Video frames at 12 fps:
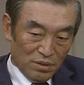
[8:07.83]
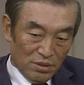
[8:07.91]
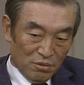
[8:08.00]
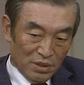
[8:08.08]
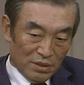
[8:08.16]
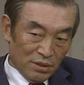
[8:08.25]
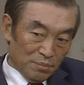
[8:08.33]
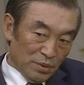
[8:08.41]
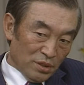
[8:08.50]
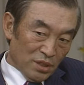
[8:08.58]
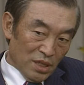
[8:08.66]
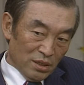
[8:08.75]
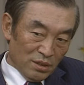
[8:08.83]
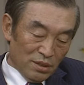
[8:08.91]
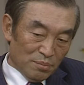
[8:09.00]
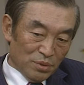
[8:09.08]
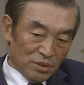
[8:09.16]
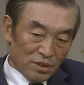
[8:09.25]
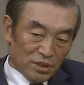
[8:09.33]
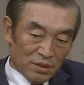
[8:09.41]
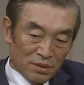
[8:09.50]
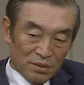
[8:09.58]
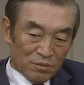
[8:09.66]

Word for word: 들어와서 벌써 하는 걸 보니까